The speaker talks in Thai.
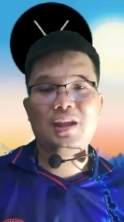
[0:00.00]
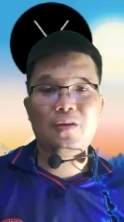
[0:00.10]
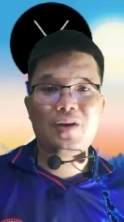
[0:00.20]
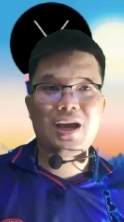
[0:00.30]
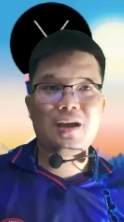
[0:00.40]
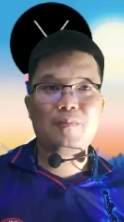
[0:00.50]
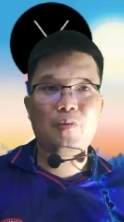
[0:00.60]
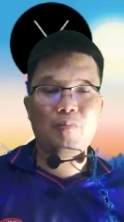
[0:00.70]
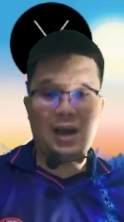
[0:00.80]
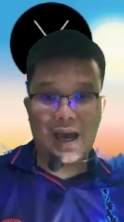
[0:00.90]
ดีว่า
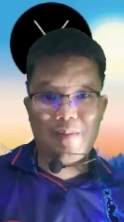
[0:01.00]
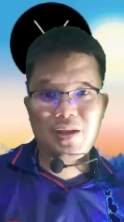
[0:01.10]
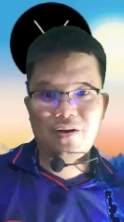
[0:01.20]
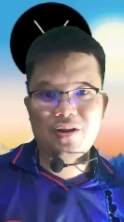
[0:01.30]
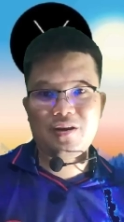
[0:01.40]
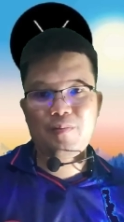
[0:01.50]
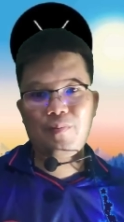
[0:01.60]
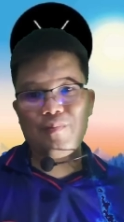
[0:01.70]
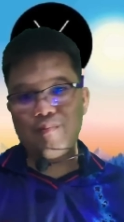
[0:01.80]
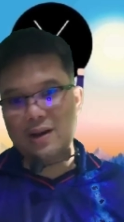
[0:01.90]
ผมขายไปก่อนเนาะ
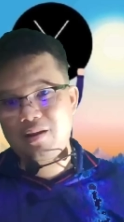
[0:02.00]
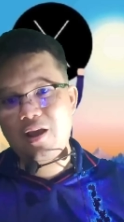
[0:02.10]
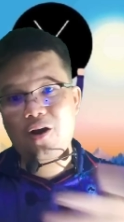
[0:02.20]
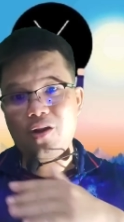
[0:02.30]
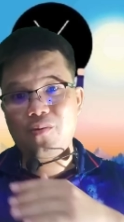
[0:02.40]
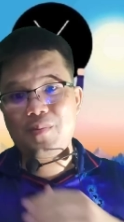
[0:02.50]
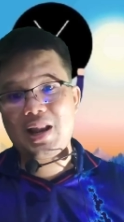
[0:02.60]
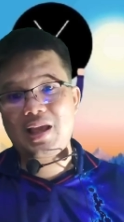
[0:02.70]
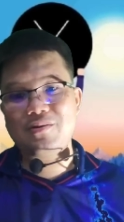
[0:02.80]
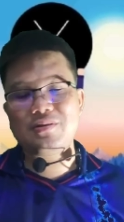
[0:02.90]
มันย่อลง
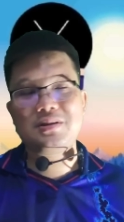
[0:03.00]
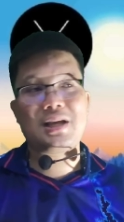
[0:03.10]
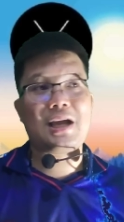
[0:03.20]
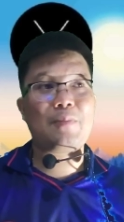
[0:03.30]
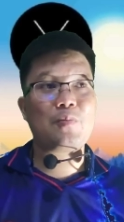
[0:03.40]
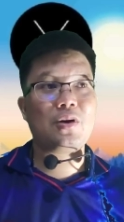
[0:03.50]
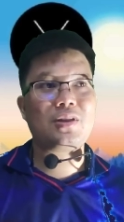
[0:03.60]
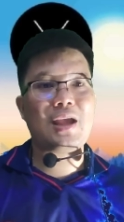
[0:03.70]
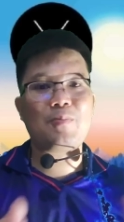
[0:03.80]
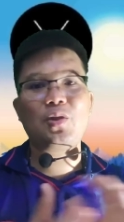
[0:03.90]
มาแล้วนะครับก็
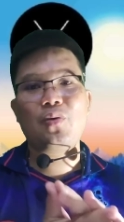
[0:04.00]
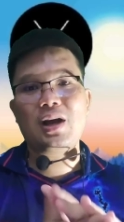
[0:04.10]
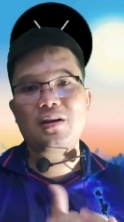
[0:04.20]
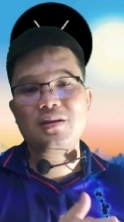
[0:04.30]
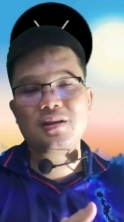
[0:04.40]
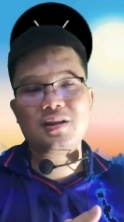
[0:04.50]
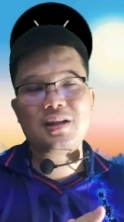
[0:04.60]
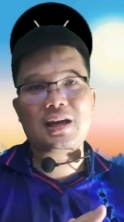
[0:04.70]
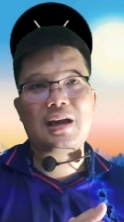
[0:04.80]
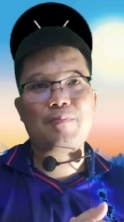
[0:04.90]
เตรียมตัว
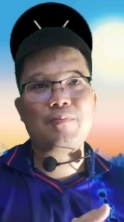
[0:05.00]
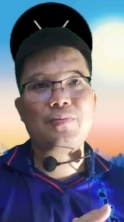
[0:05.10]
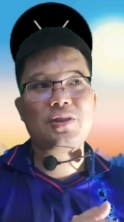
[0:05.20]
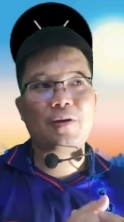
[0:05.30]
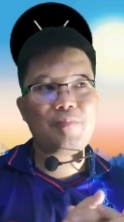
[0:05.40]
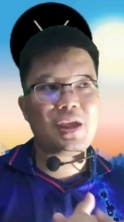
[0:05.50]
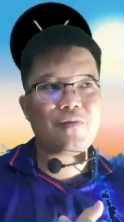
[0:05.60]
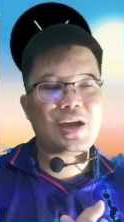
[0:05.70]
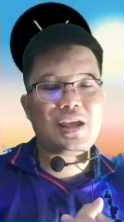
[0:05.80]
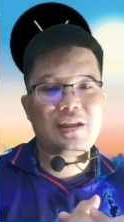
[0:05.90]
นะครับต้องมี
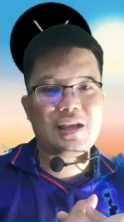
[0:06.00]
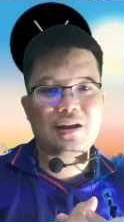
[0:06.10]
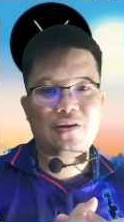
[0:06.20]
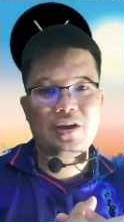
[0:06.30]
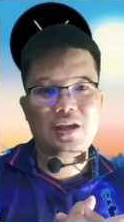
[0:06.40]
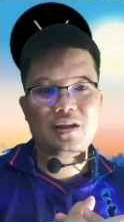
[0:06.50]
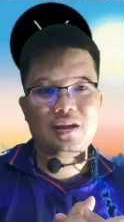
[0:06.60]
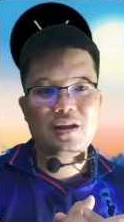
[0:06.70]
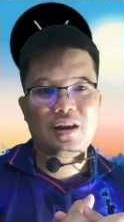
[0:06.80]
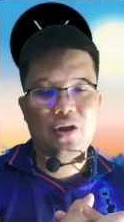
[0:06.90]
ไว้อย่างน้อยห
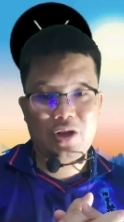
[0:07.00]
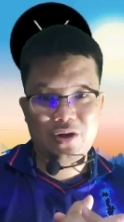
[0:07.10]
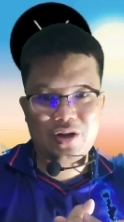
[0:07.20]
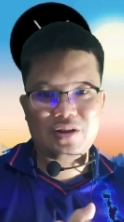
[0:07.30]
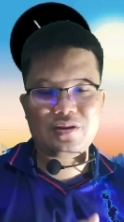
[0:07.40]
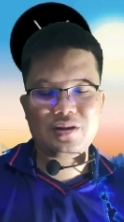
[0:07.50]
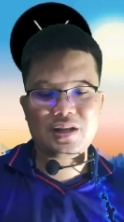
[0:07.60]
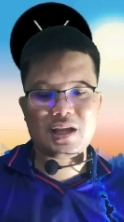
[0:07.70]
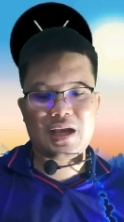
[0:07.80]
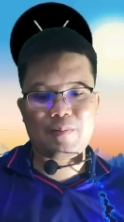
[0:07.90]
นึ่งร้อยดอลลาร์
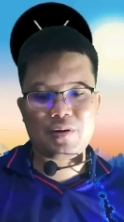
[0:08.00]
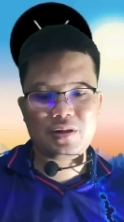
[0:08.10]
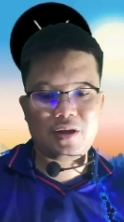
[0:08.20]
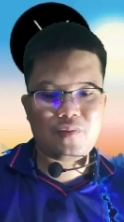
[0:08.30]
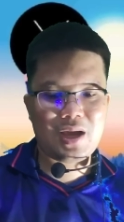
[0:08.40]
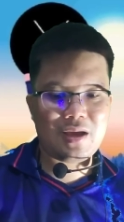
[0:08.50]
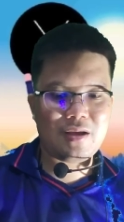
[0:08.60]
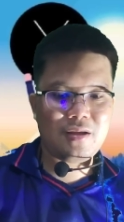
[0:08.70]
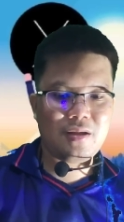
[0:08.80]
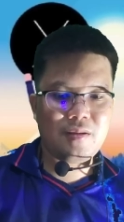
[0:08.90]
นะครับก็ถือว่า
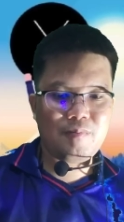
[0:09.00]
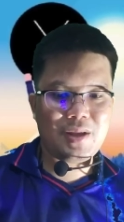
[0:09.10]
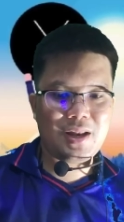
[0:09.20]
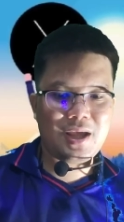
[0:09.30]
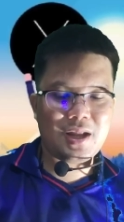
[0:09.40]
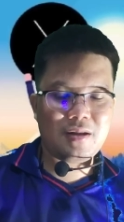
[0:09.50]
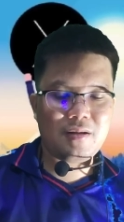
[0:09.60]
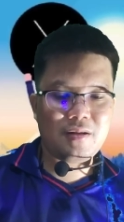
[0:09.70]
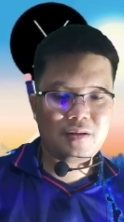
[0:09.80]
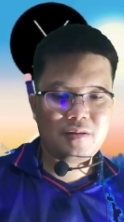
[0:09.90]
เป็นเหรียญ
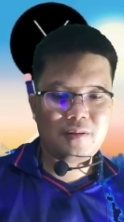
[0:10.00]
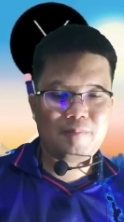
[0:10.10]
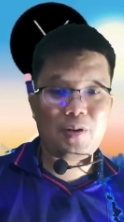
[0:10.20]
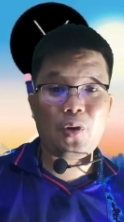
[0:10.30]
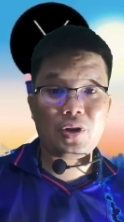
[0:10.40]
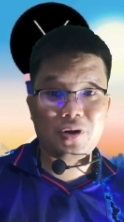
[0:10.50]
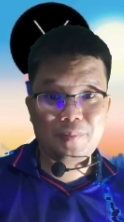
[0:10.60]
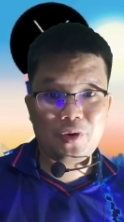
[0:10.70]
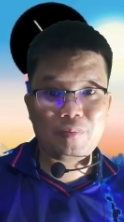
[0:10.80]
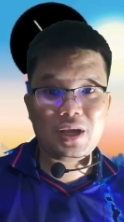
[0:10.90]
โปรดข
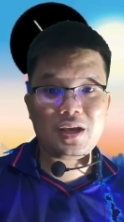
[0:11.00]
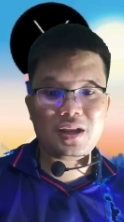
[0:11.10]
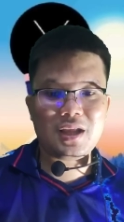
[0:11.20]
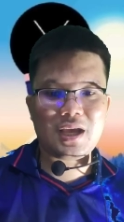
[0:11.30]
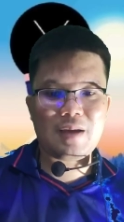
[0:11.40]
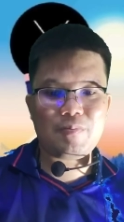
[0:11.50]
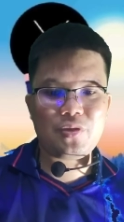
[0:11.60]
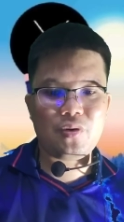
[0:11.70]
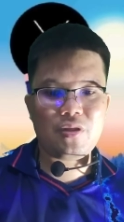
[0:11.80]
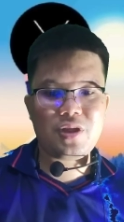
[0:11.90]
องผมเลยนะครับ
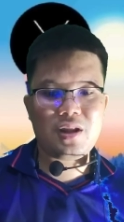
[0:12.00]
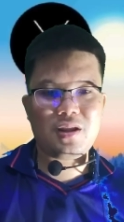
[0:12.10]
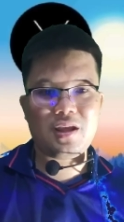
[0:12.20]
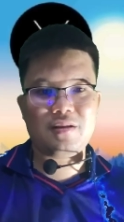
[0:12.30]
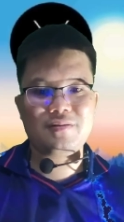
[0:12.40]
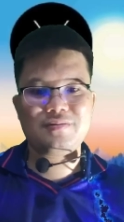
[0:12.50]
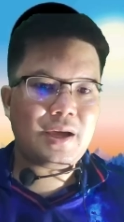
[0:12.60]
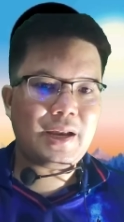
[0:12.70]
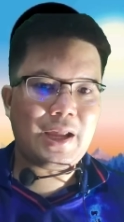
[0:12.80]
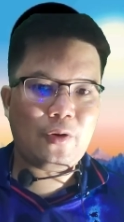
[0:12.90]
ตัวเซนเนี่ย
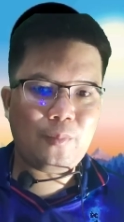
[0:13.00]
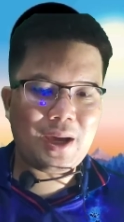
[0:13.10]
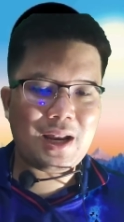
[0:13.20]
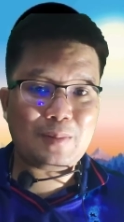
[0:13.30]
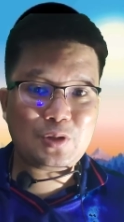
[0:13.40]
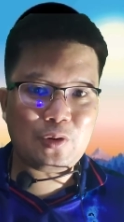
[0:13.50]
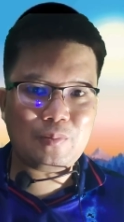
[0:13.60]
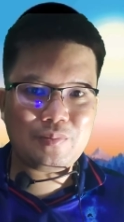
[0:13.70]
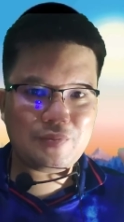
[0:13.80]
เรามารับชม